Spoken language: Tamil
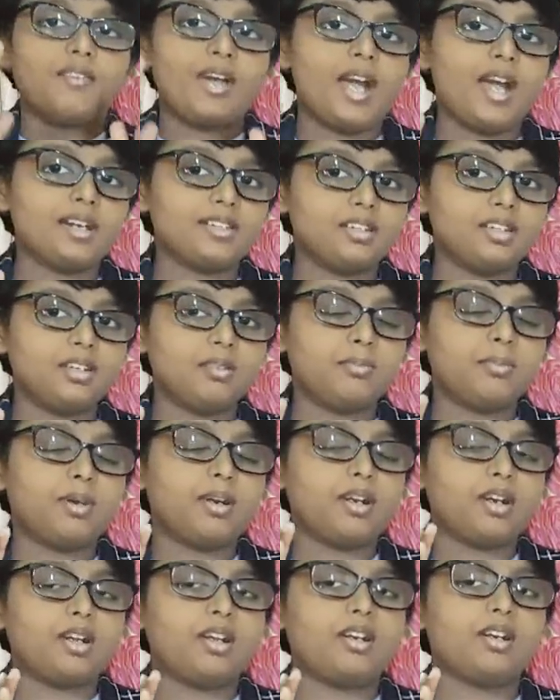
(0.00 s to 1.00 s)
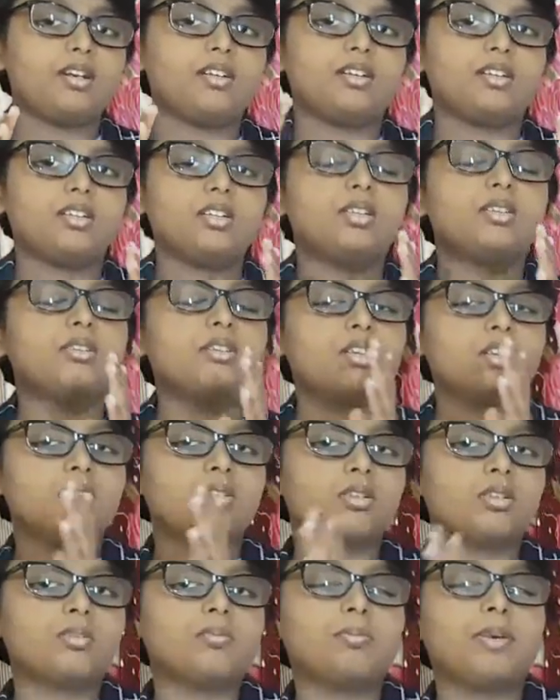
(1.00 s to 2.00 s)
வேக்சின் போடவங்க வந்து ஒரு
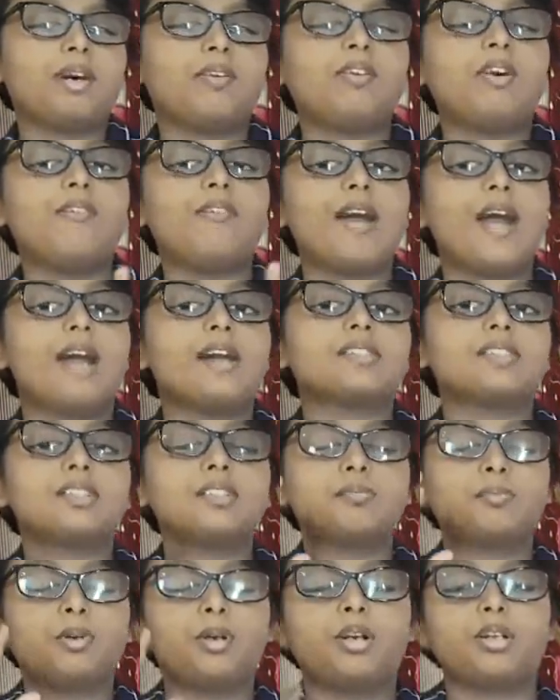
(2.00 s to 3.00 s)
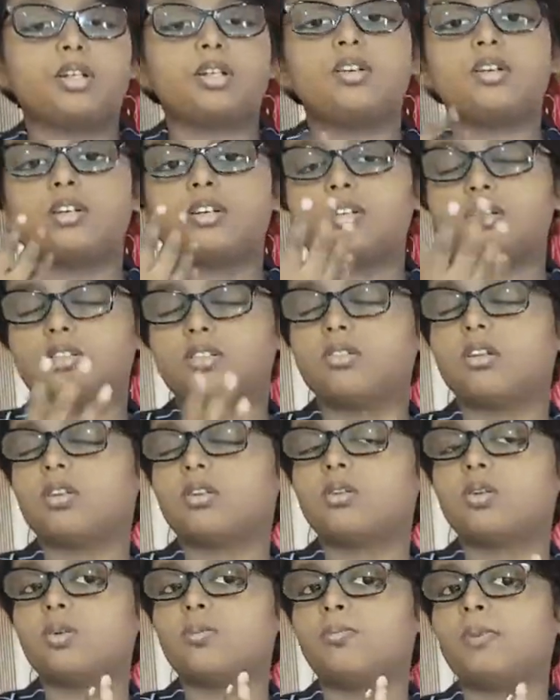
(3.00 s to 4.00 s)
குரூப்பாகவும் வேக்சின் போட்டவங்க வந்து
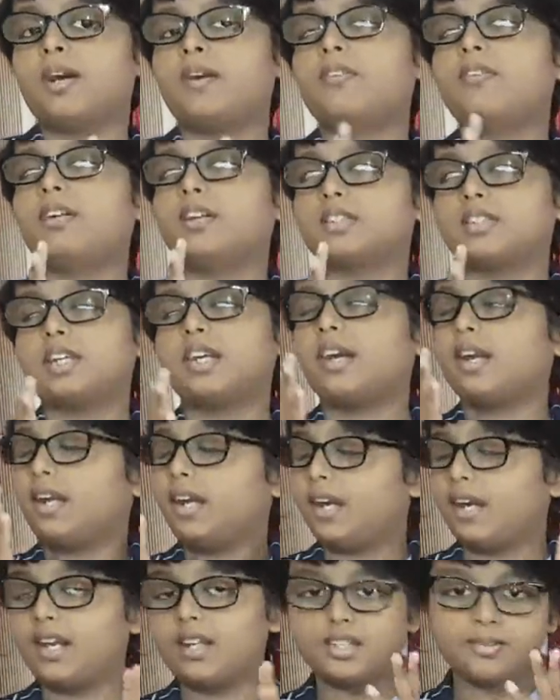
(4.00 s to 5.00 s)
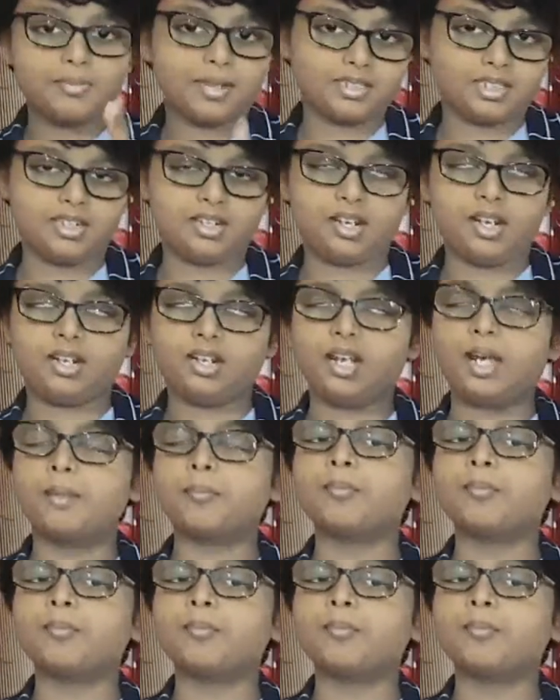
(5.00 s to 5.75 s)
ஒரு குரூப்பாகவும் வச்சு கணக்கெடுத்து பார்த்துருக்காங்க